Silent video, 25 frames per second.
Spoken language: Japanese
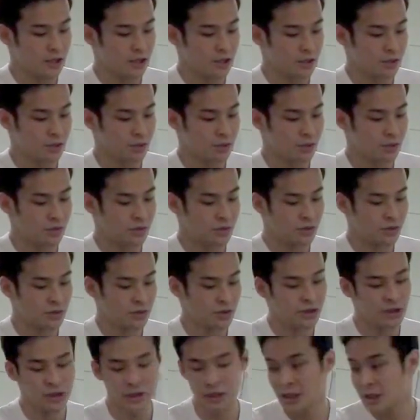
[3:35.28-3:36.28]
その
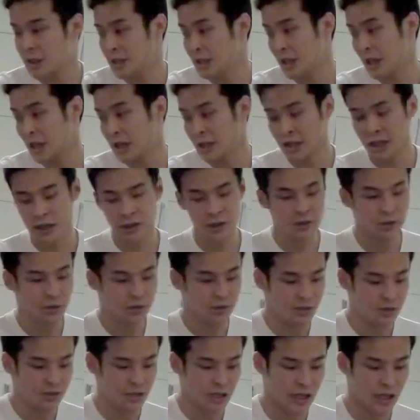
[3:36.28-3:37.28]
嫌いな
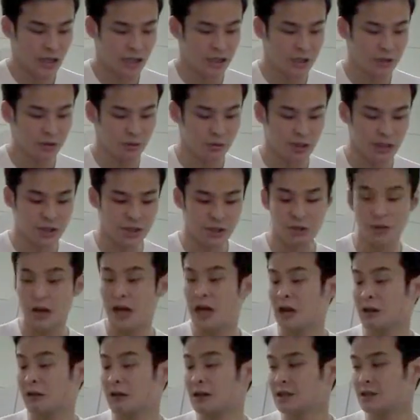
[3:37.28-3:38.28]
なんか人たちを
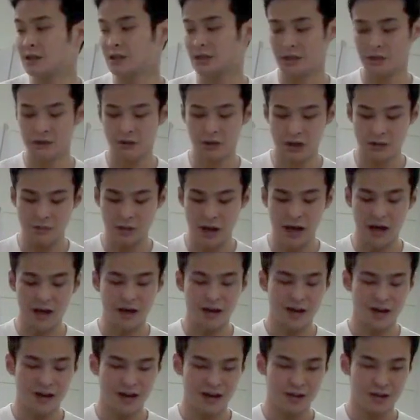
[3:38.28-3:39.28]
表すっていうのは、まあ、
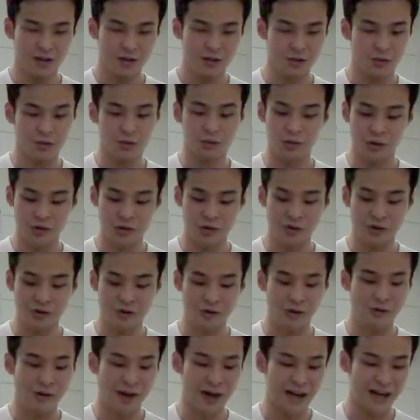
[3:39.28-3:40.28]
ちょっと僕
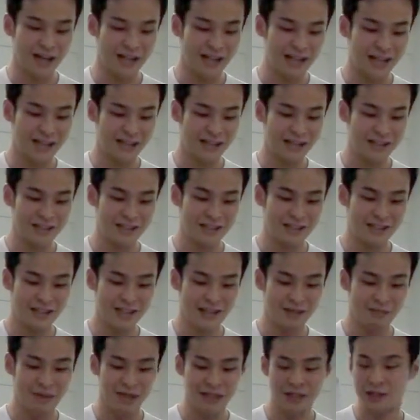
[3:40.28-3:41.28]
は分からなかったです
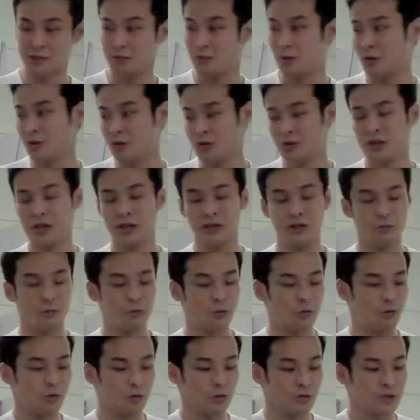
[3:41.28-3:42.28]
し、まあ、スモークっていうの
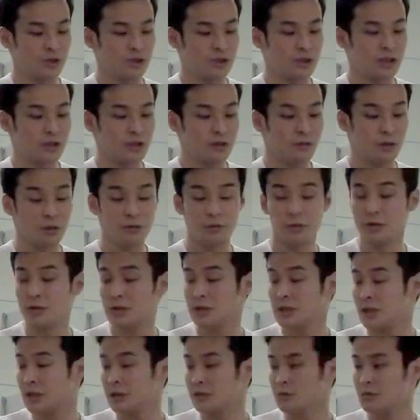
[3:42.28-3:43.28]
も殺すっていう意味を持
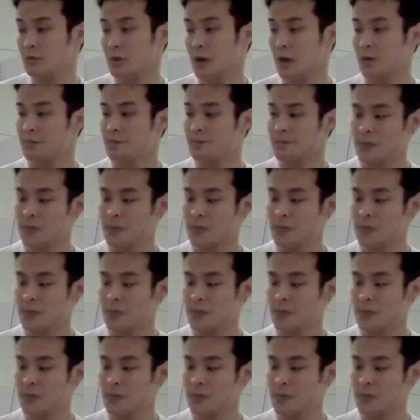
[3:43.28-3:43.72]
つっていうのは